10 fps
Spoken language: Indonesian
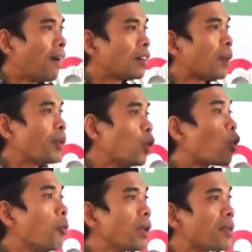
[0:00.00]
tapi
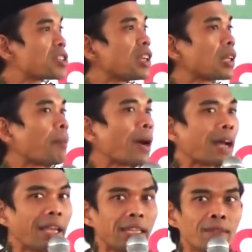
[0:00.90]
hukumnya masih kita
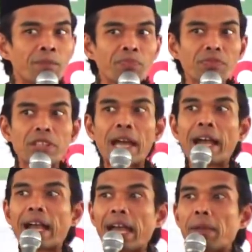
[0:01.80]
pakai
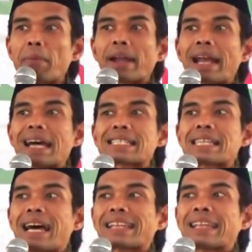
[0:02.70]
jangan
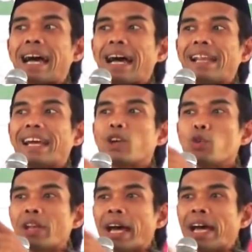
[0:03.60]
merasa tak ada
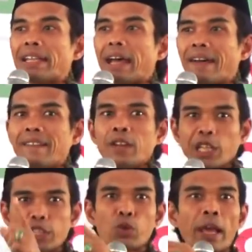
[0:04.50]
gunanya
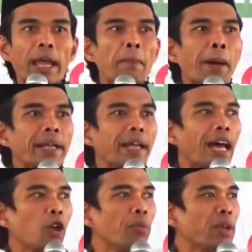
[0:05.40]
itulah hebatnya
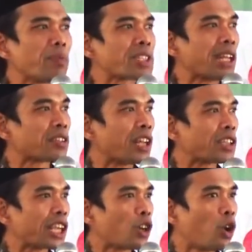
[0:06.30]
alumni pesantren
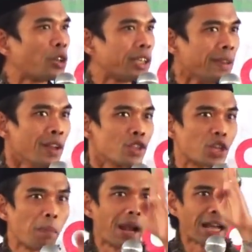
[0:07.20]
teknologi
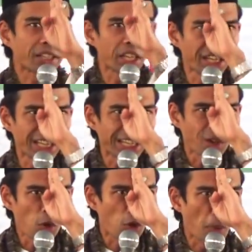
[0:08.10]
sebelah
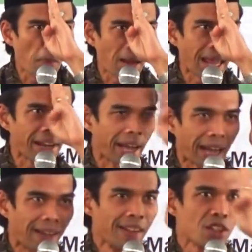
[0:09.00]
kiri hukum
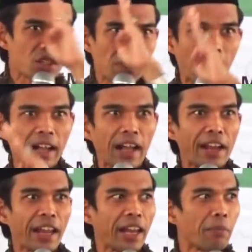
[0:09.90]
Belanda sebelah
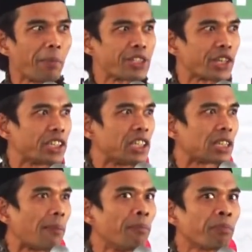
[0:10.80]
kanan baca
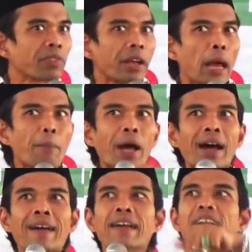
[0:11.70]
kitab
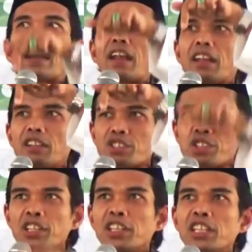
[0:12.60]
kenapa? karena di
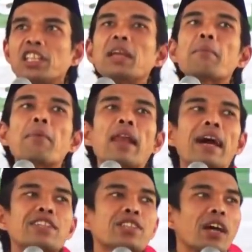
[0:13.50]
sini
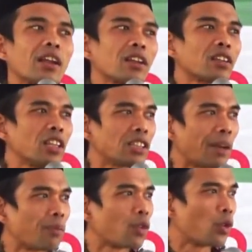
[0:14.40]
belajar
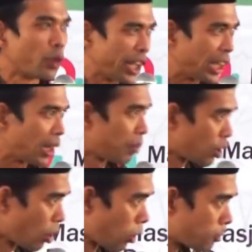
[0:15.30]
kitab kuning
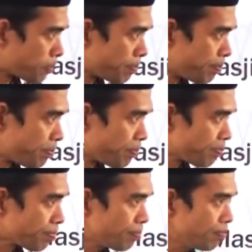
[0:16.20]
betul
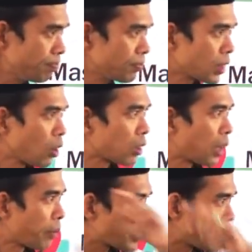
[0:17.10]
kalau
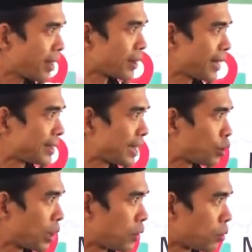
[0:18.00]
tak percaya tes
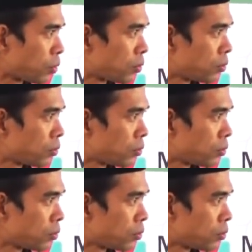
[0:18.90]
satu-satu